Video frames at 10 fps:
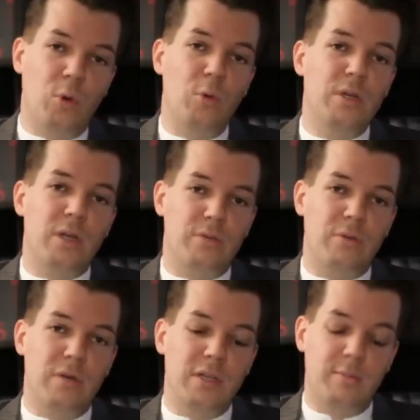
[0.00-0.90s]
und
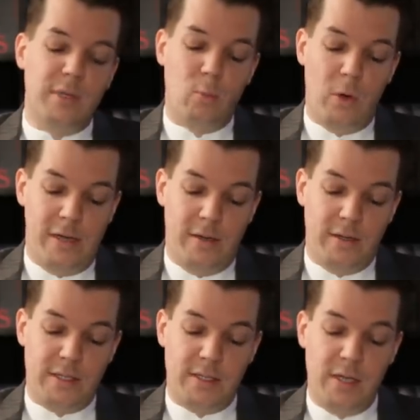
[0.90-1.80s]
natürlich mit
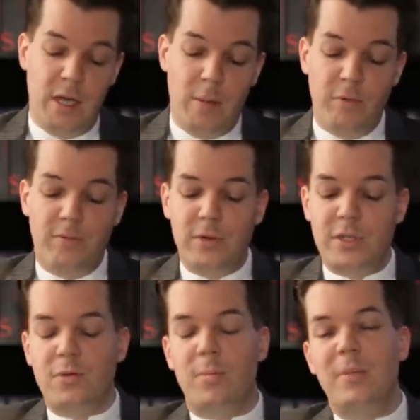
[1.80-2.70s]
Wellness. Bevor es
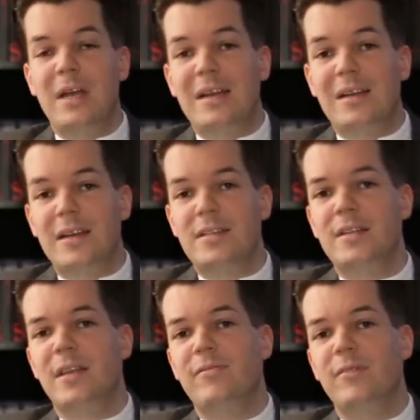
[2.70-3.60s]
zum
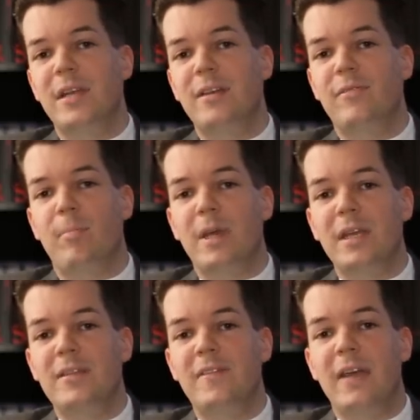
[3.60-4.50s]
Klassentreffen geht,
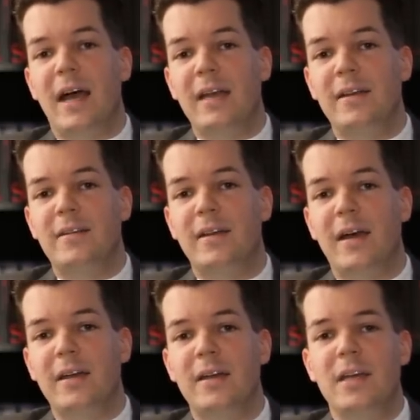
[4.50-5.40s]
verbringen sie einen
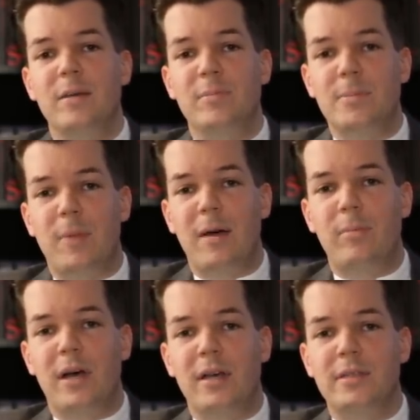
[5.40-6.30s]
Tag im
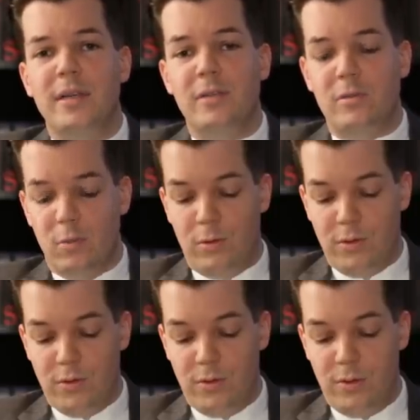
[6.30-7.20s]
Spa-Bereich eines
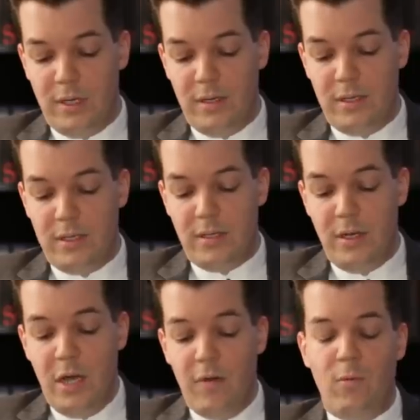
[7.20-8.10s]
Luxushotels.
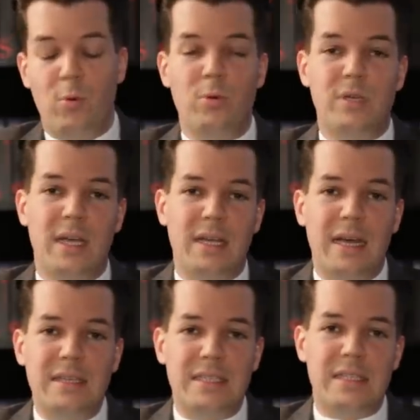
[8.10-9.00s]
Wo der
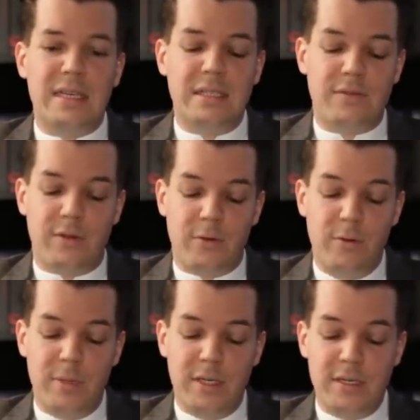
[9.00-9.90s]
Geist längst
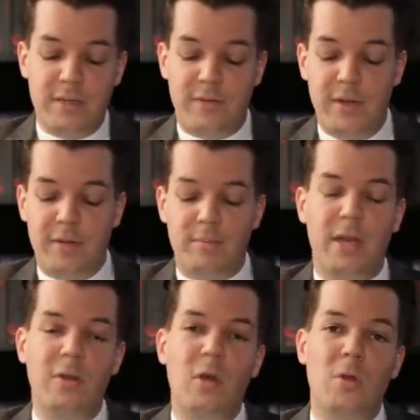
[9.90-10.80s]
verkümmert ist, pflegt
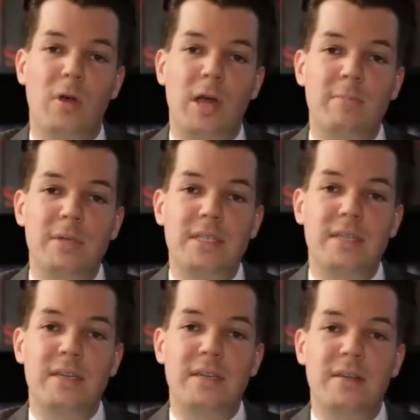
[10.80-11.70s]
man noch ein
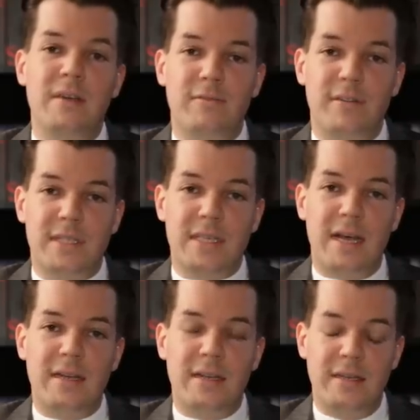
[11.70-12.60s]
bisschen die
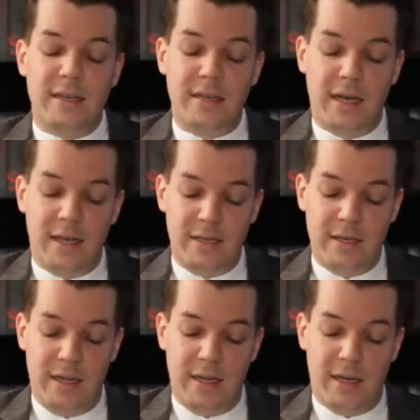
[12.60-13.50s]
Fassade, hinter der
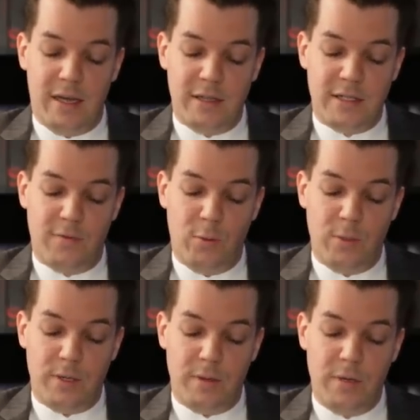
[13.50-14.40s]
er einst
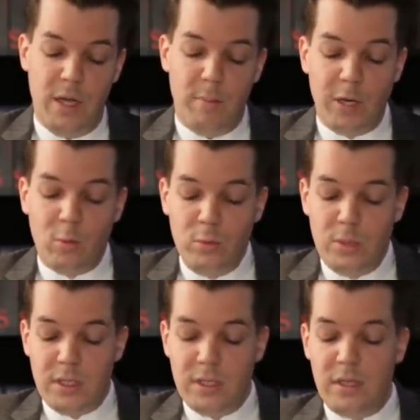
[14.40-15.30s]
wohnte. Man ruht
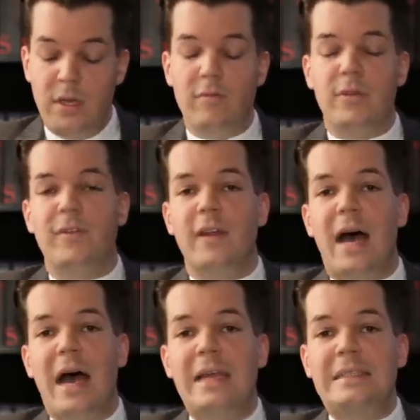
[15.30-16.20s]
sich von
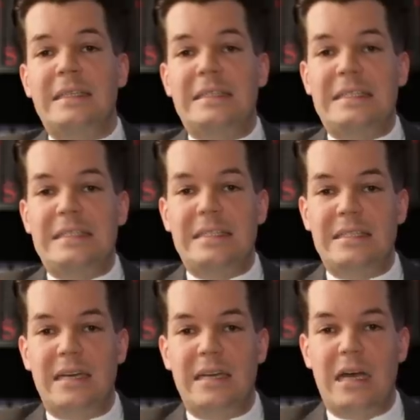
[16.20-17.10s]
seiner eigenen
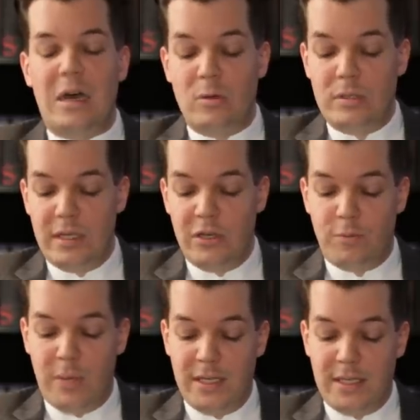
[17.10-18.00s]
Nichtigkeit aus,
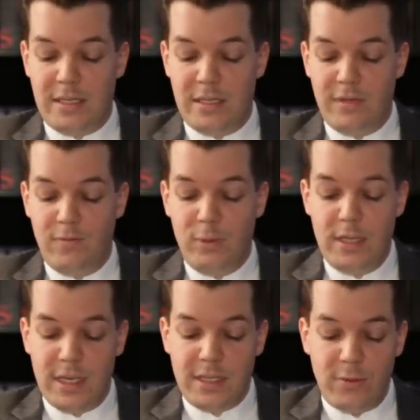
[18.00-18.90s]
entspannt sich. Wo die
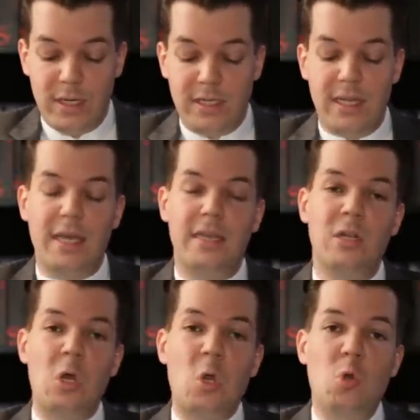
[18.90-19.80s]
Sexualität
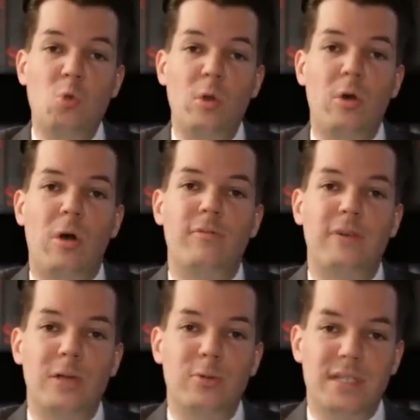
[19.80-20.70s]
nur noch
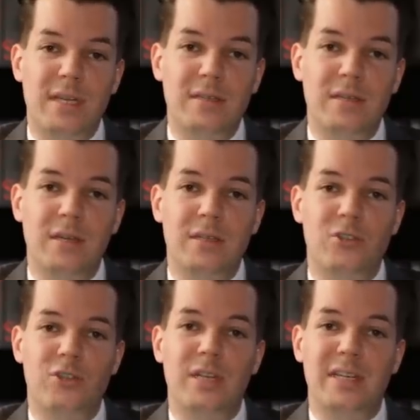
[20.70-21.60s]

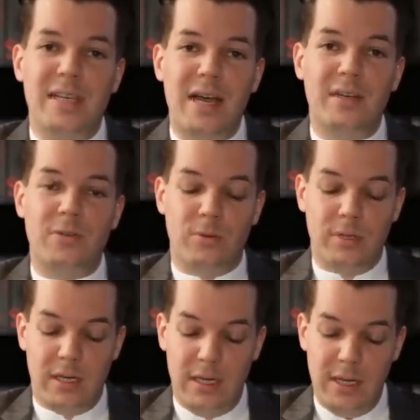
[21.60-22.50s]
phallozentrisch gedacht
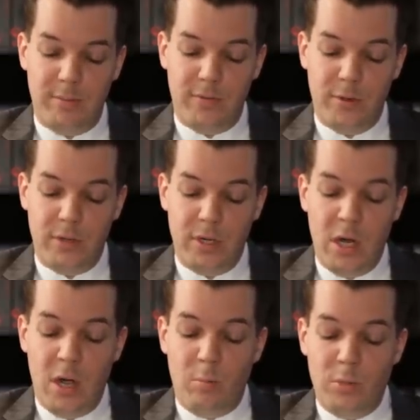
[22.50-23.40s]
und gelebt wird,
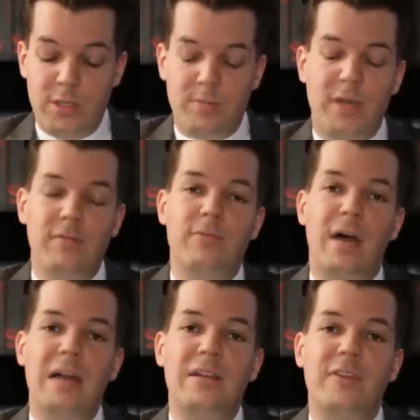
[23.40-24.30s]
muss man für
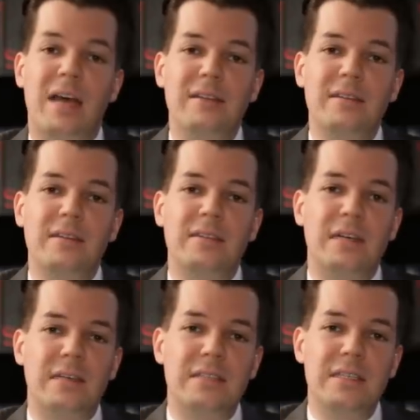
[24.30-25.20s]
alles andere
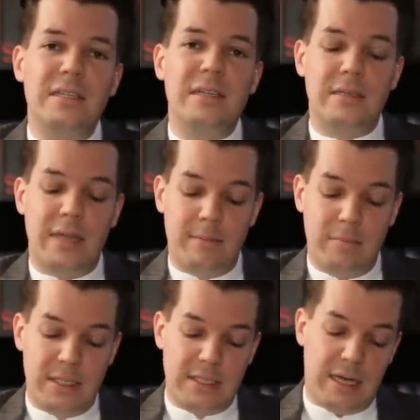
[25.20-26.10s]
taxieren Taktile dann
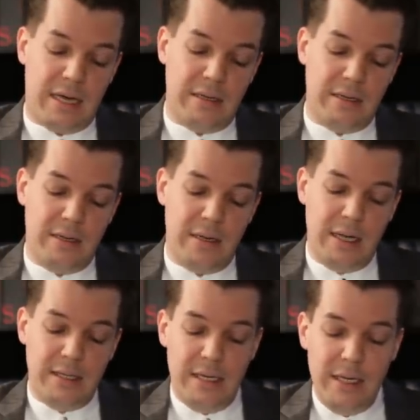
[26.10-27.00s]
bezahlen.
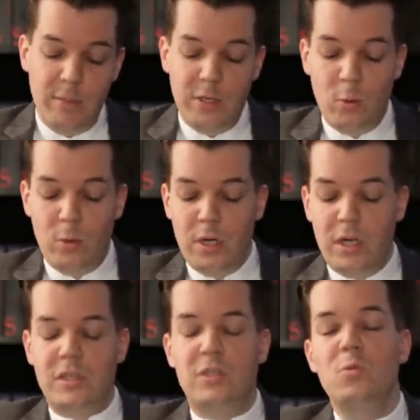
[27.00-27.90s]
Die Libido
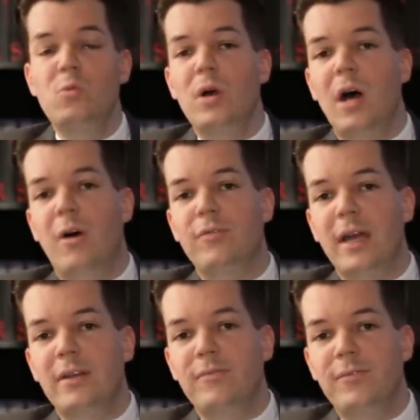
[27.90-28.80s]
ist nur auf
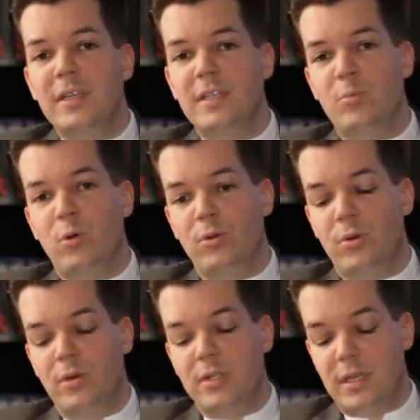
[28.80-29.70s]
einen Fixpunkt
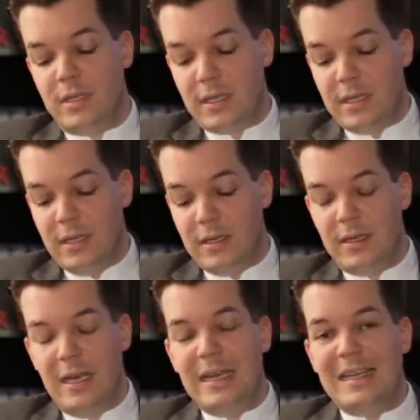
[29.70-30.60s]
konzentriert.
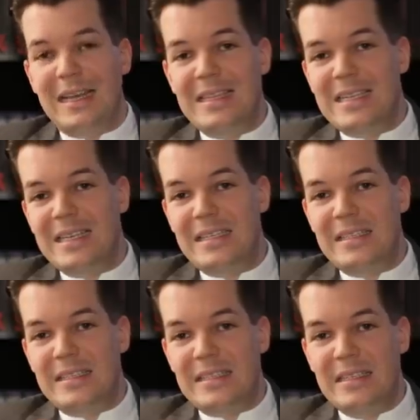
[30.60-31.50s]

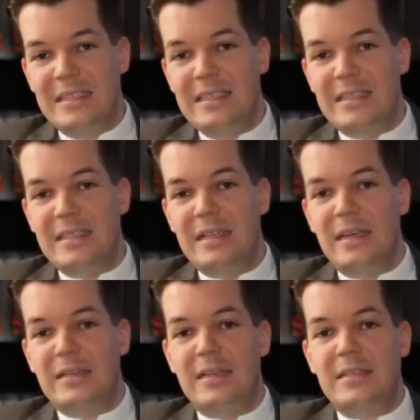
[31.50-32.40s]
Ganzheitliches Genießen,
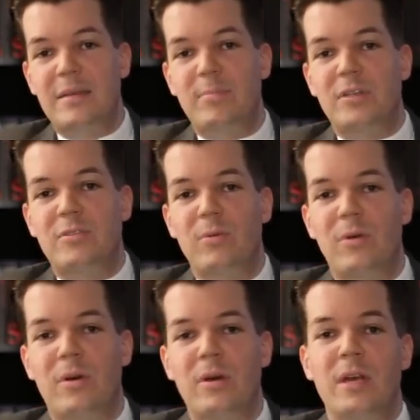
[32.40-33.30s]
das gibt es nur
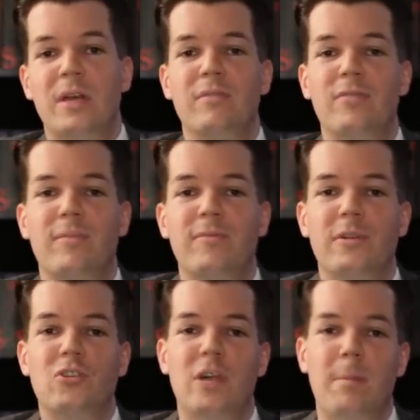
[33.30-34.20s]
noch in Form von
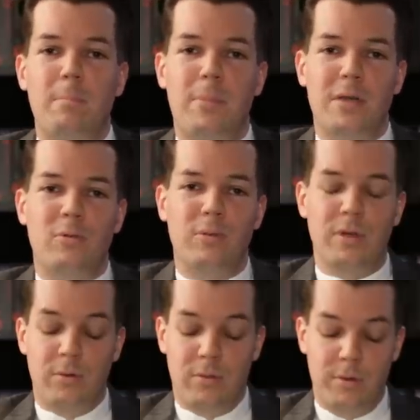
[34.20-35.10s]

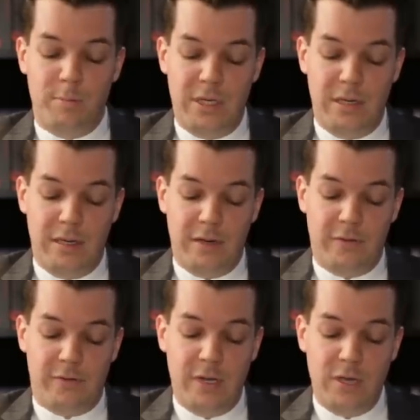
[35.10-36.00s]
Schlammpackungen und
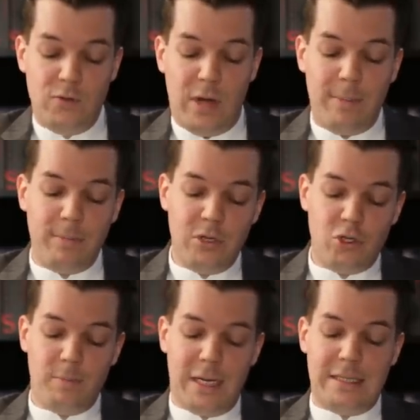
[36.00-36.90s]
Peelings. So
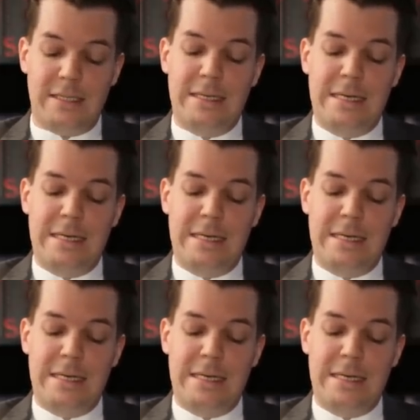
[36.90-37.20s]
abgeschmackt